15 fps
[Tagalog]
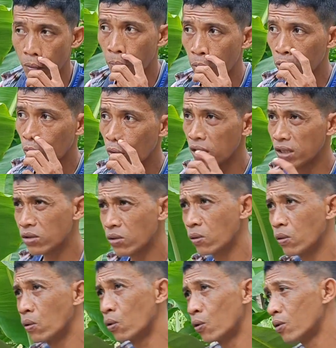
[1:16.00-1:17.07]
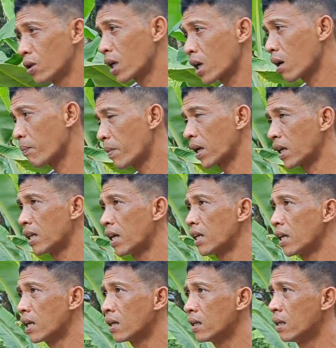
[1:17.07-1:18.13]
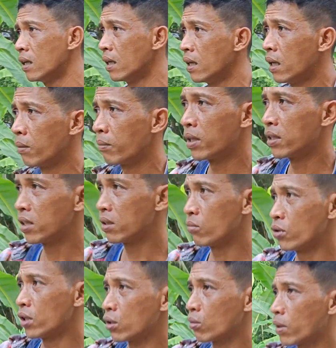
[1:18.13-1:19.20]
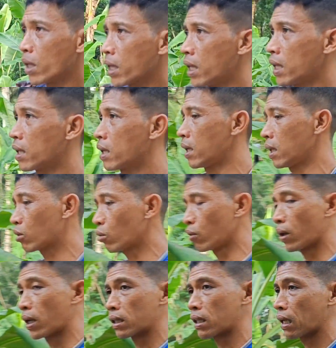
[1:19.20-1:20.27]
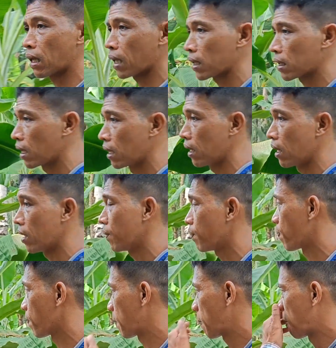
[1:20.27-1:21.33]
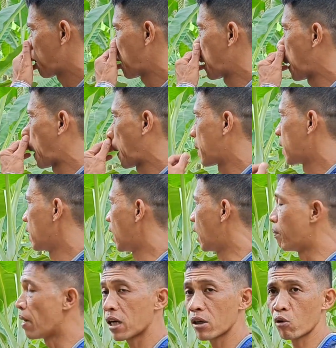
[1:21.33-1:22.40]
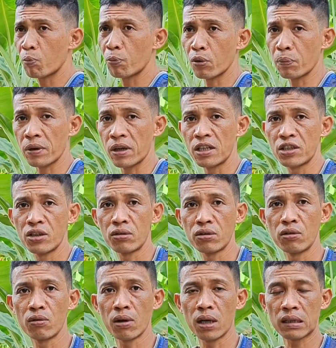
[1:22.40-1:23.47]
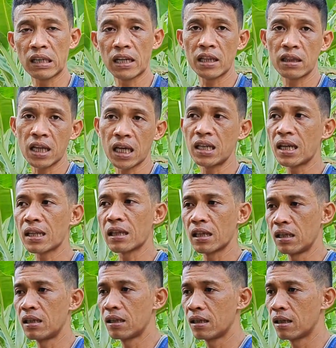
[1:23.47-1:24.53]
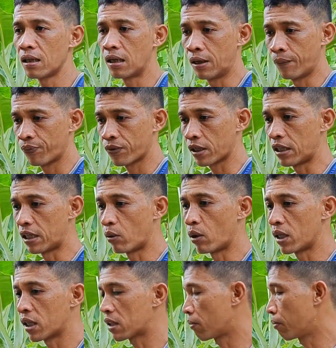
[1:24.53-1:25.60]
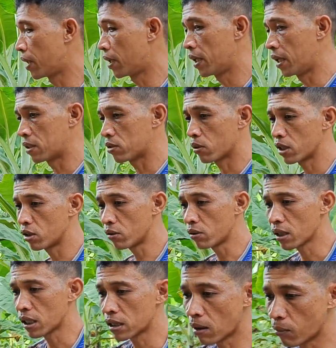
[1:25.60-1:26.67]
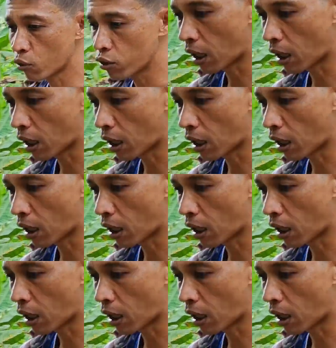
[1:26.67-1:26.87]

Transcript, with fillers: Puputulin so nakakapanghinayang. Pansin mo dito mga kagre, ito yung ating lakatan na uh, ah, macro propagation yung uh, tinadtad natin. Ginawa natin din. So, ngayon, kita mo